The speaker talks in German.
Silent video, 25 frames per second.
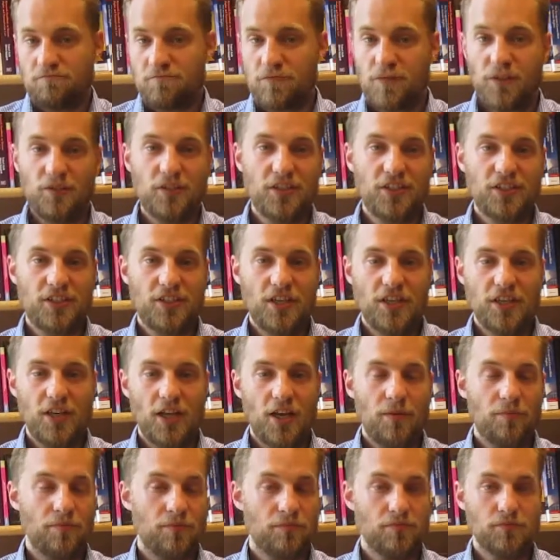wie wir gesehen
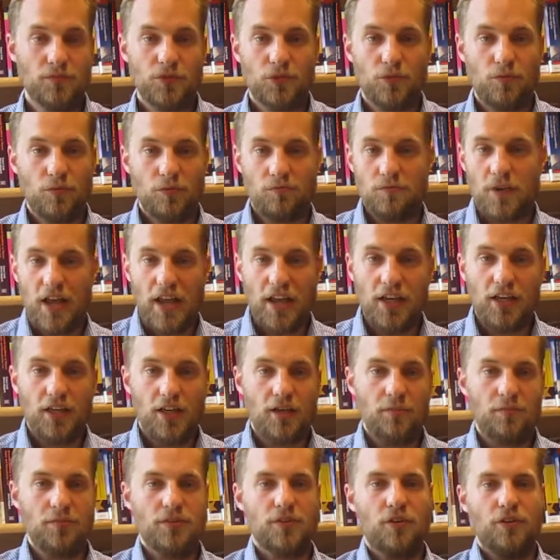haben, so
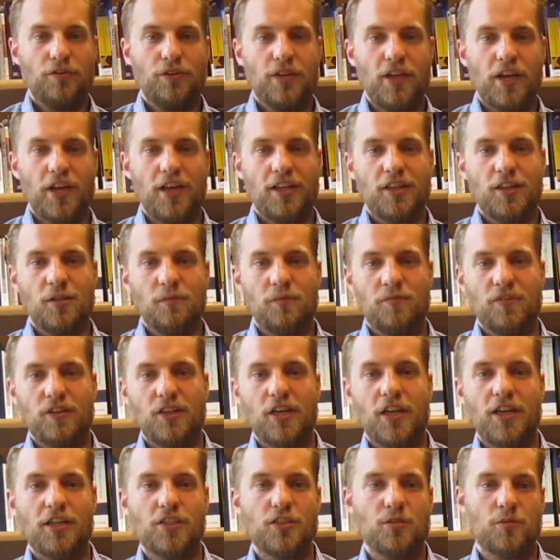einige Besonderheiten im
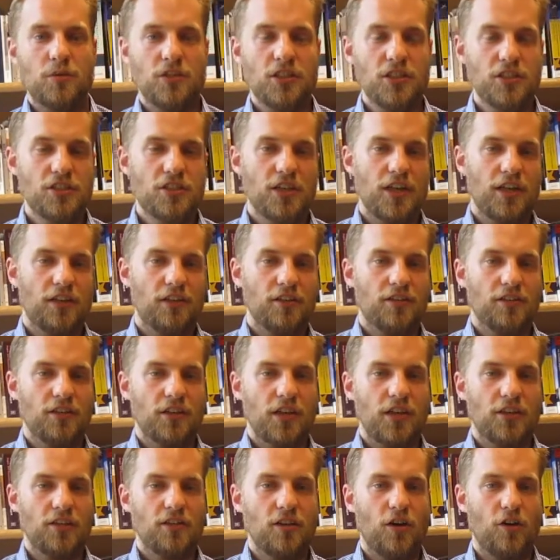Vergleich zum innerstaatlichen
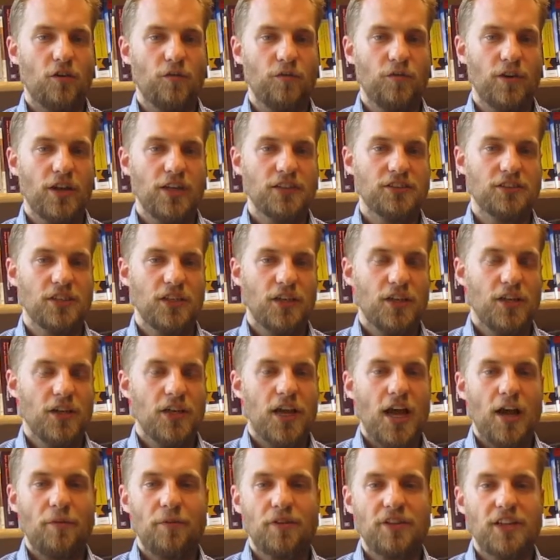Recht aufweist,
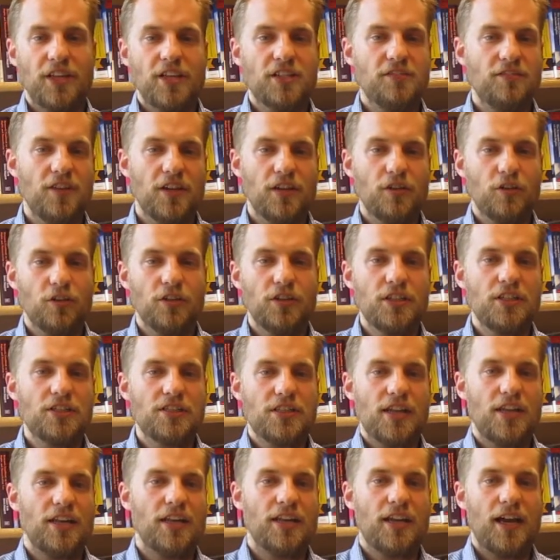aber deswegen noch nicht
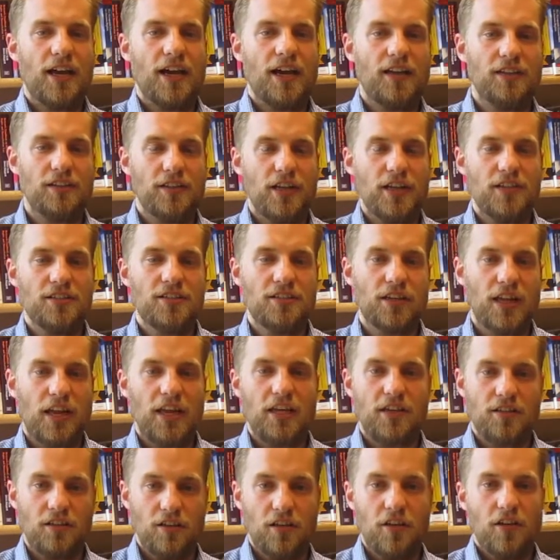seinen Charakter als
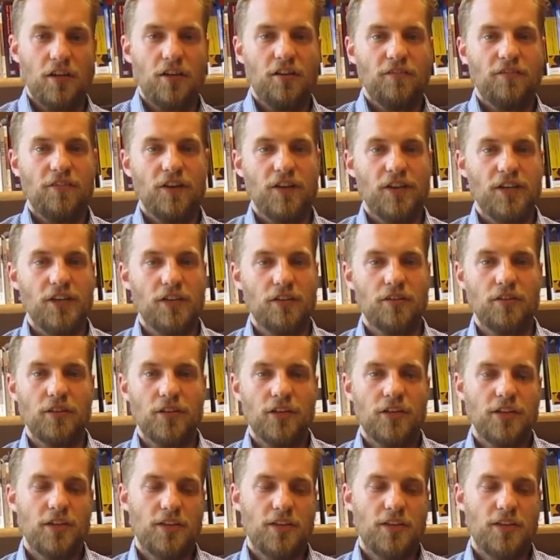Recht verliert.